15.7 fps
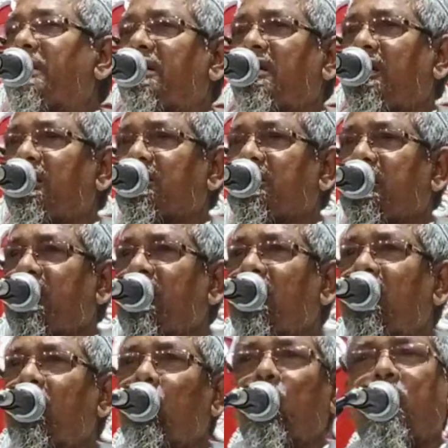সব কেটে গেছে
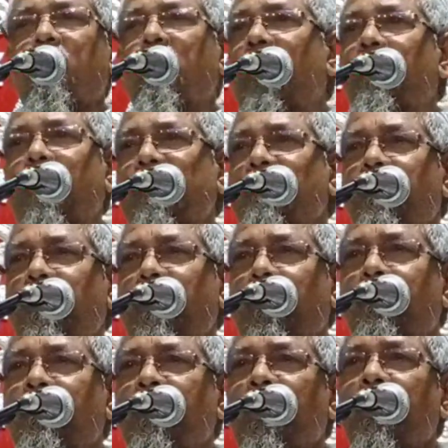উনি তো আর বাঁচবে না